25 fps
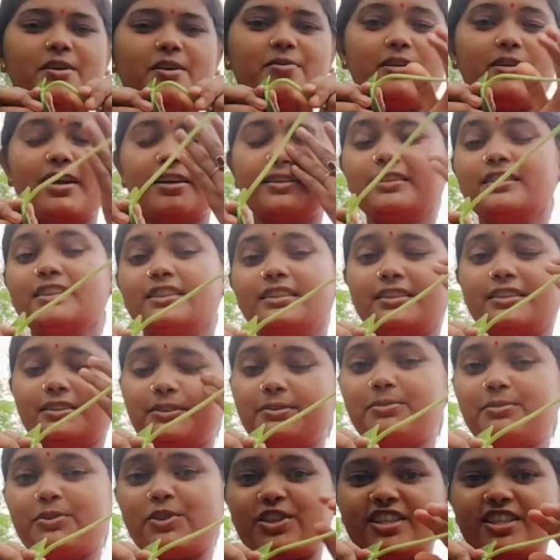আমরা ও
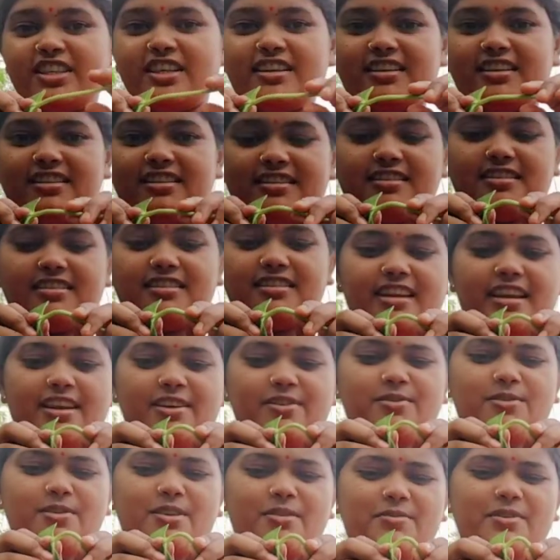মশা
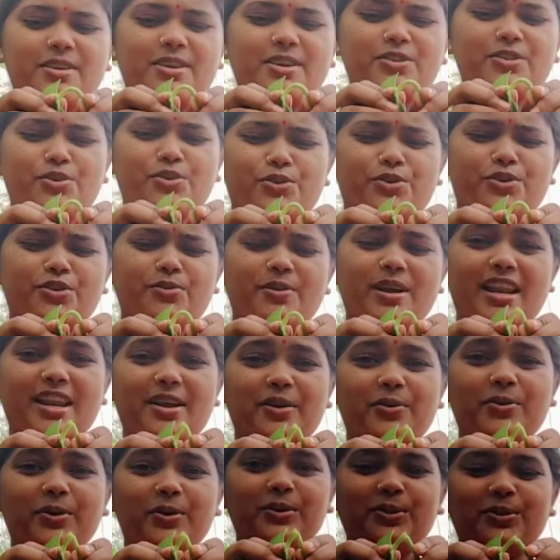এগুলো আমরা ছোটবেলা
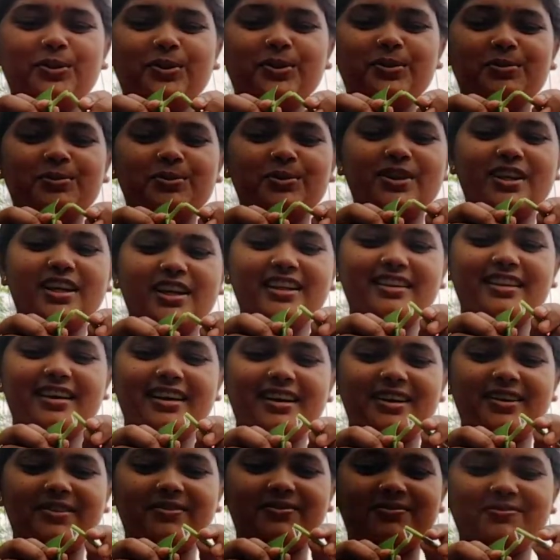কত ফুলাতাম